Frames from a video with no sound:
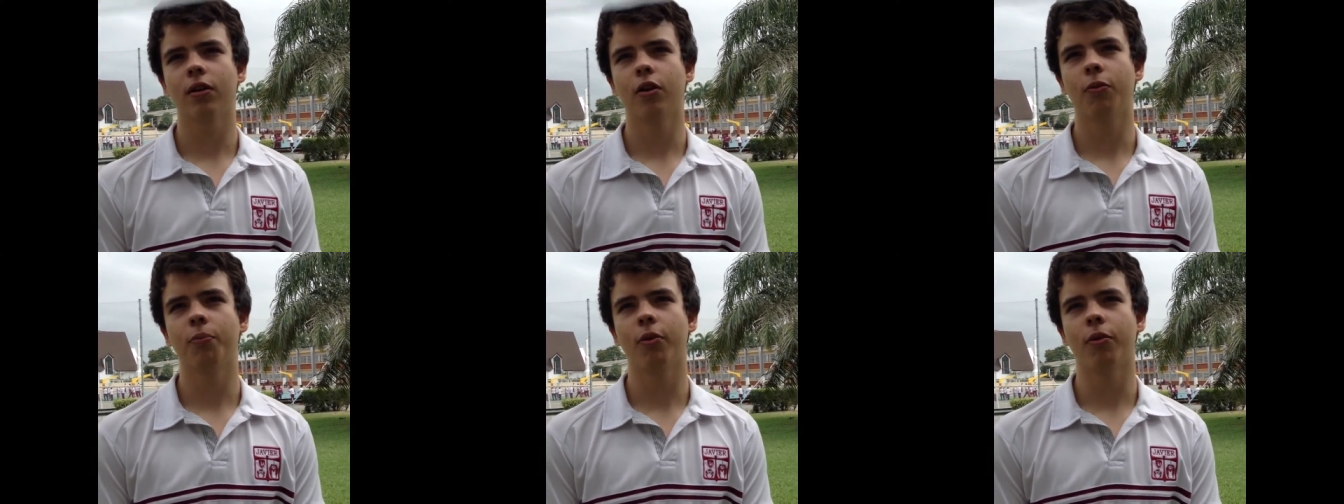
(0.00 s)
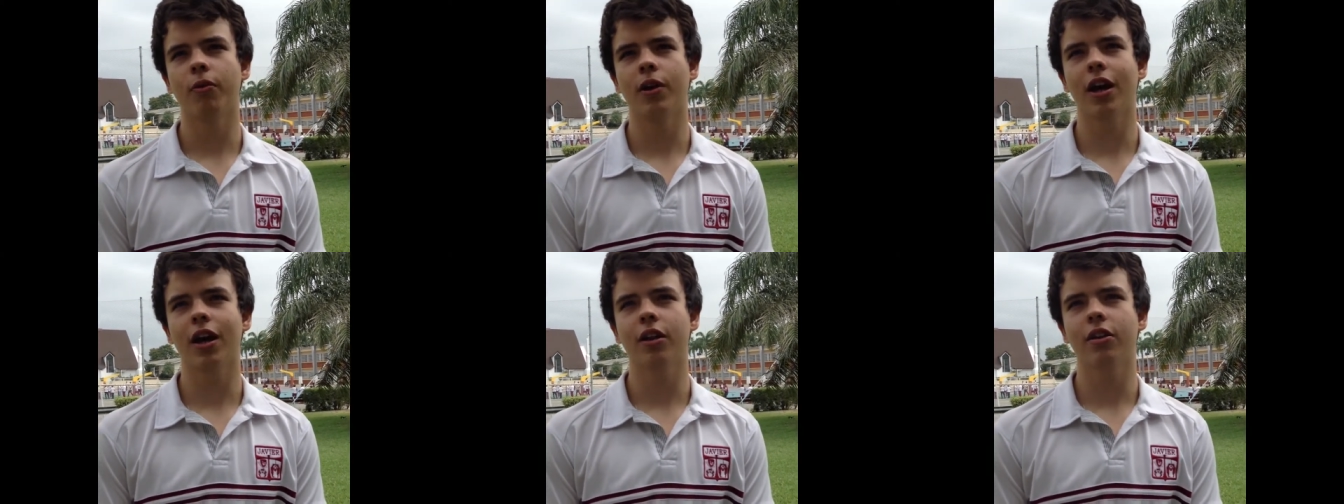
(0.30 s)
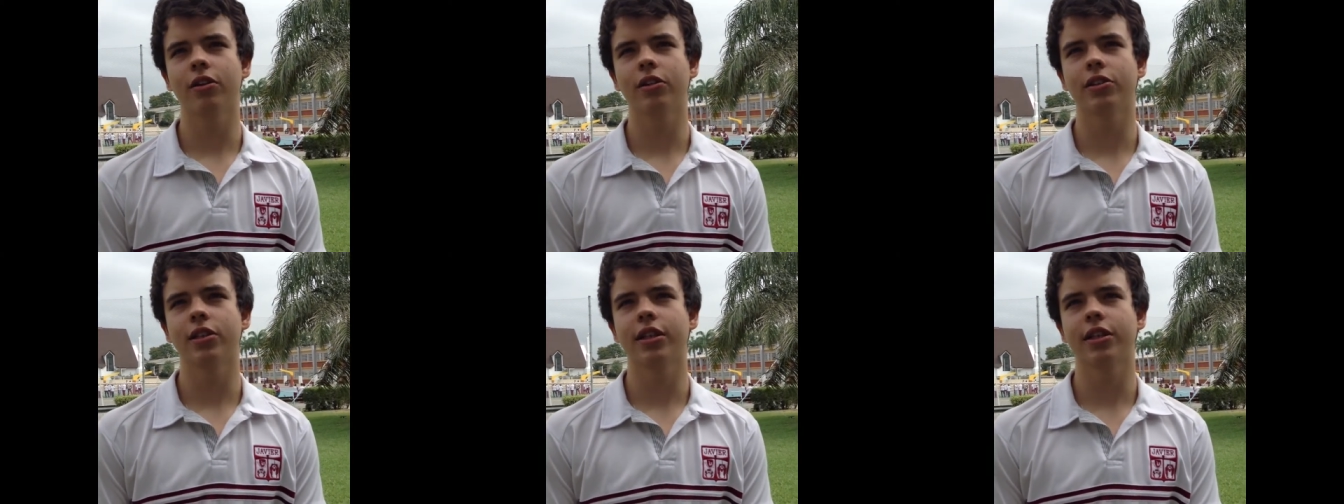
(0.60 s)

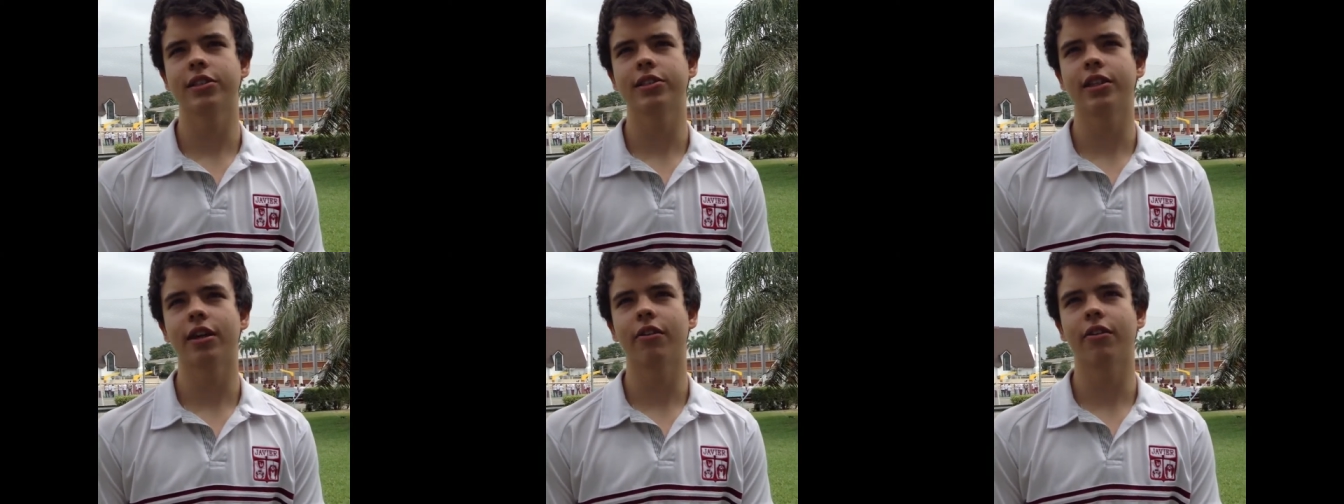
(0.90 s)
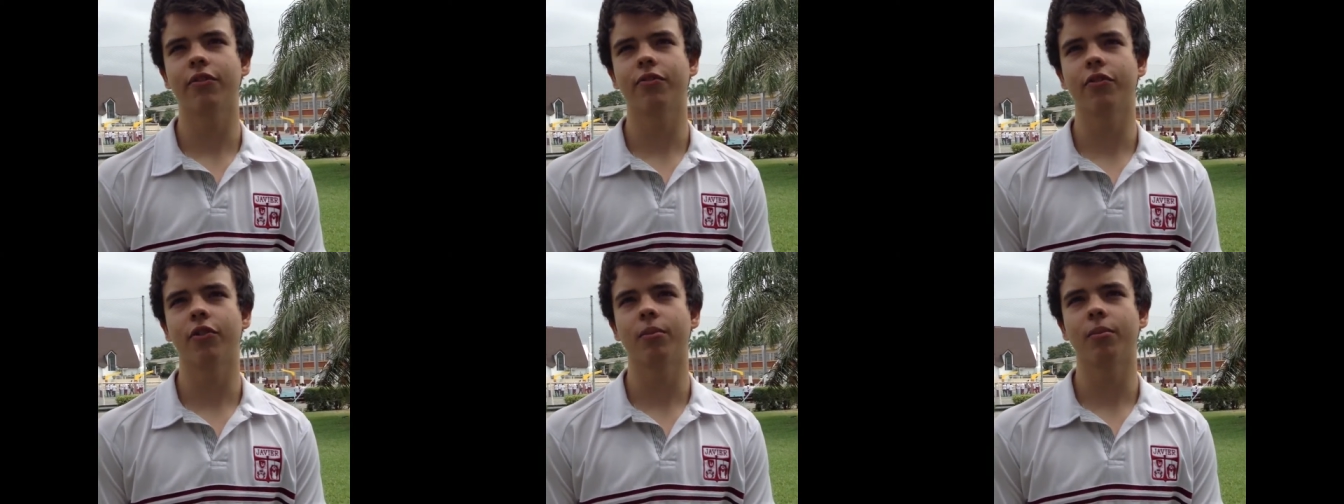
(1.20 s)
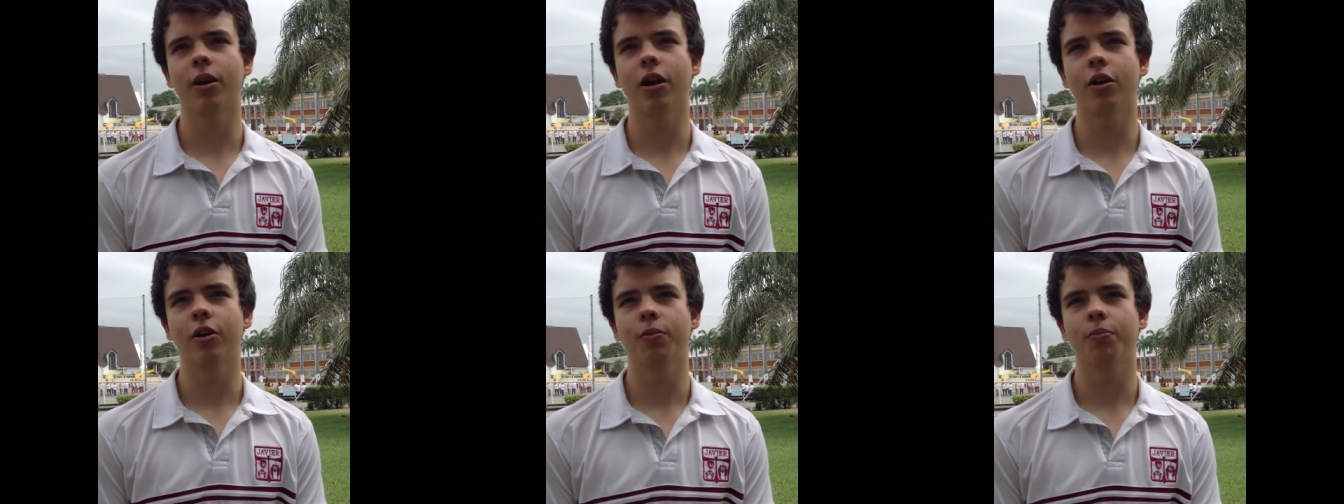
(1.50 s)
poblados estaban
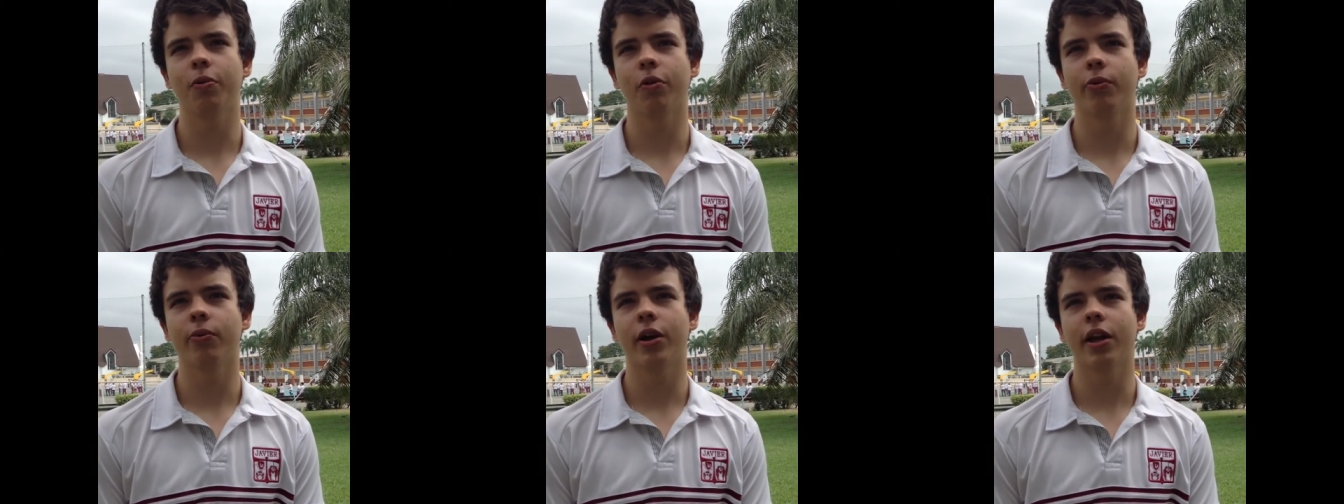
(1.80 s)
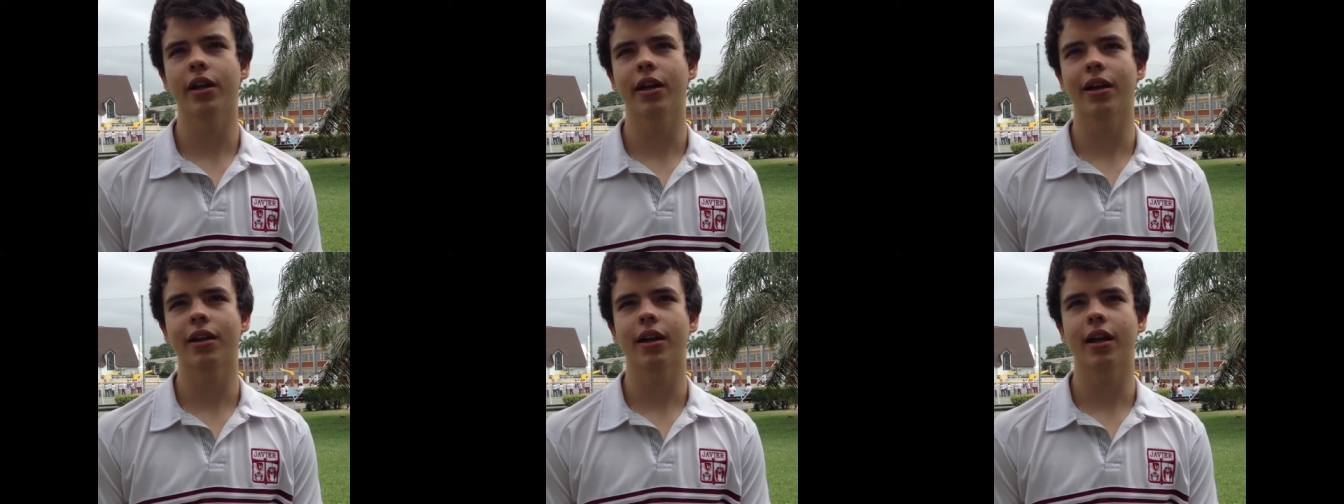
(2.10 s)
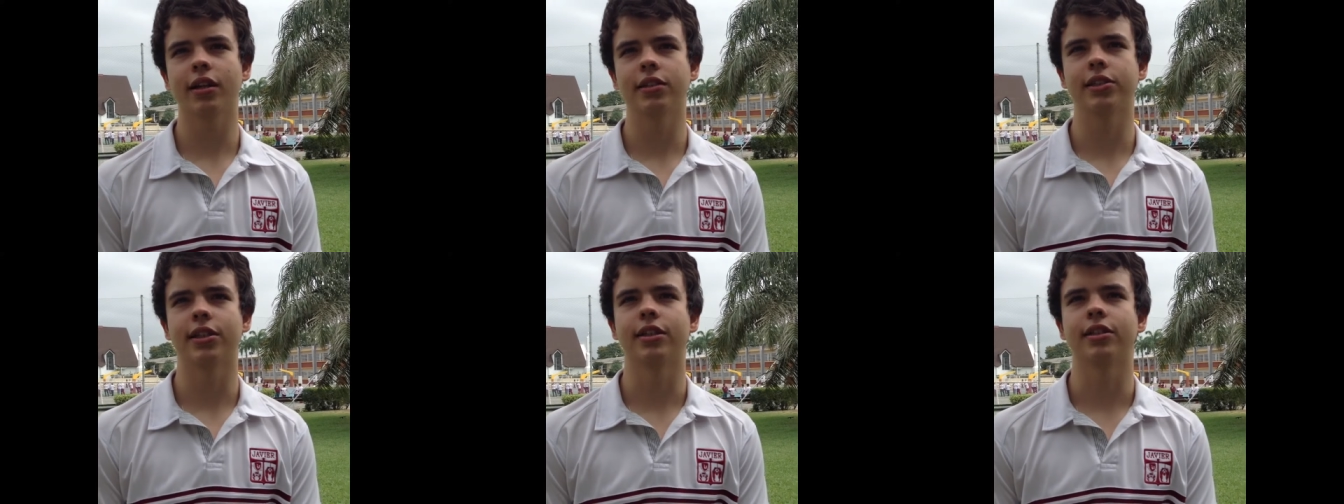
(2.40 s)
formados por varias
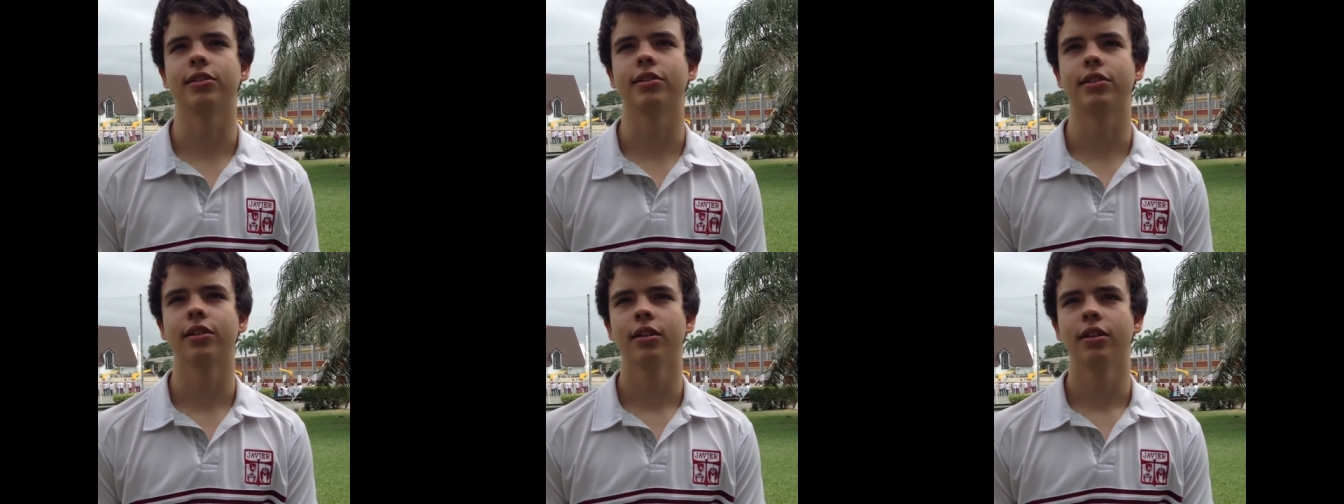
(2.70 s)
casas,